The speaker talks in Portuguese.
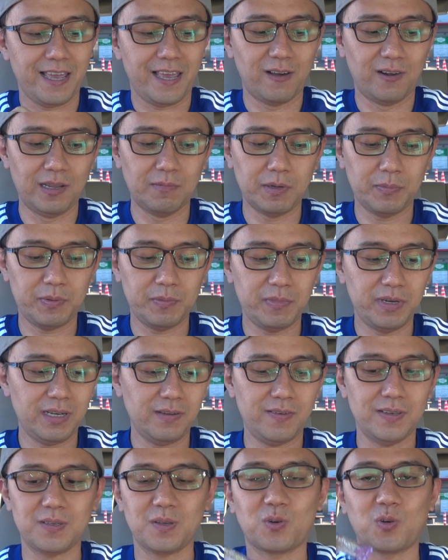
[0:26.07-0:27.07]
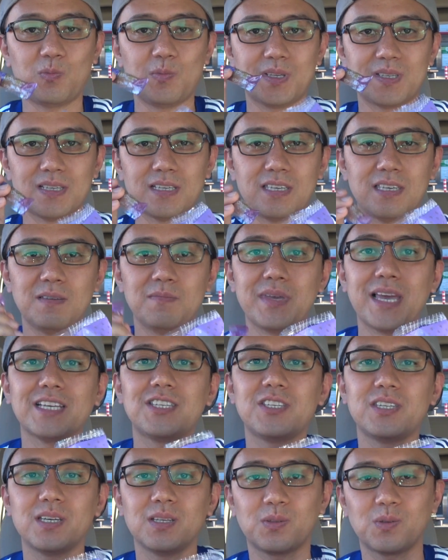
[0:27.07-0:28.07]
Eu lembro a primeira vez que eu comi isso daqui, minha
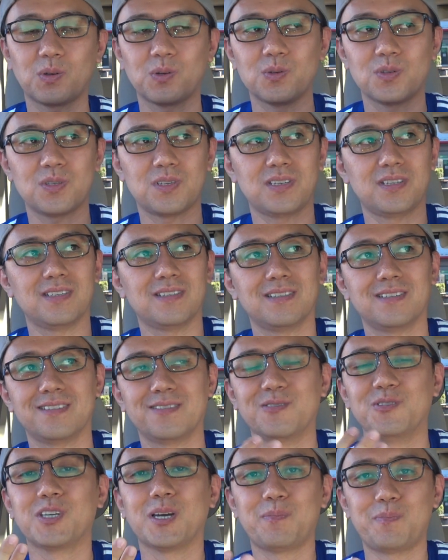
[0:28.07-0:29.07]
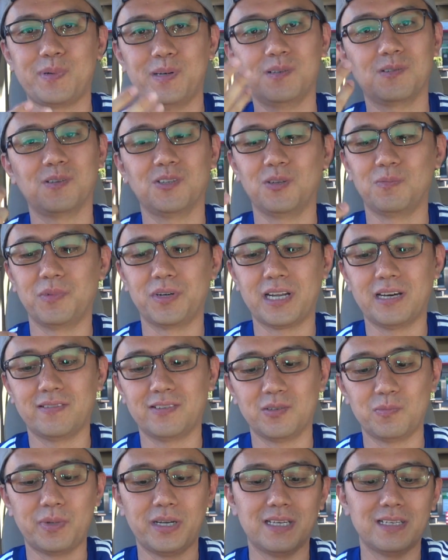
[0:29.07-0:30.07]
tia trouxe no Japão quando eu
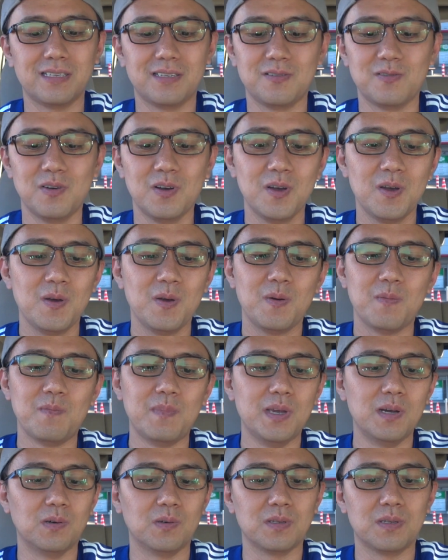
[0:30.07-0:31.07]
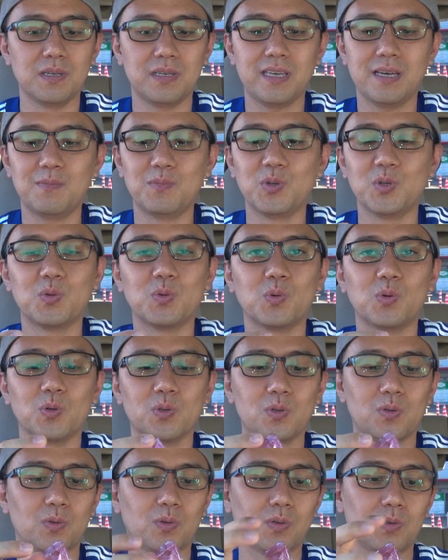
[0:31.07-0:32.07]
morava no Brasil. Meu, isso daqui é muito
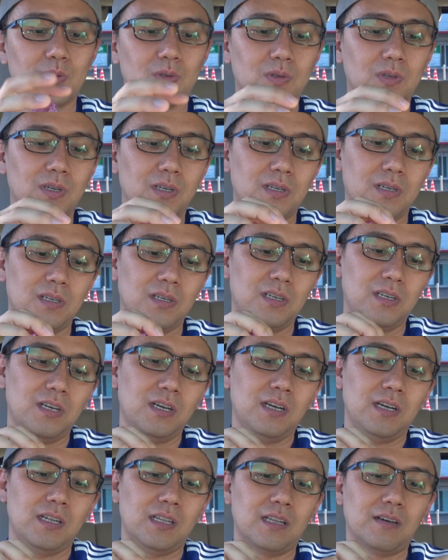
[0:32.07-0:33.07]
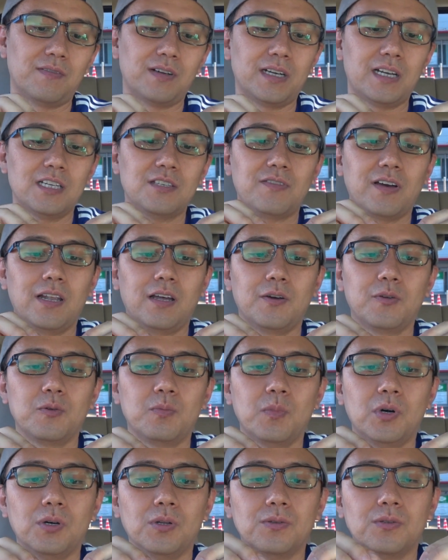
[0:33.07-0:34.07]
gostoso, ó. Na verdade fala
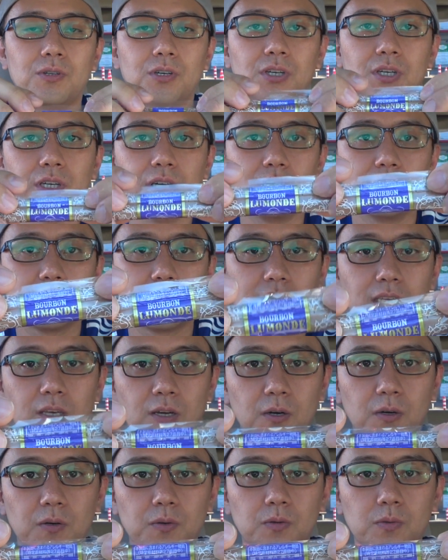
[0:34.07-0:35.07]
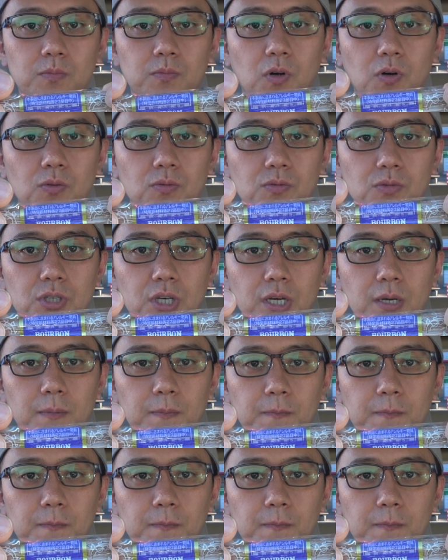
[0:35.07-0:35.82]
Rumonde. Tá aqui, ó, Rumonde.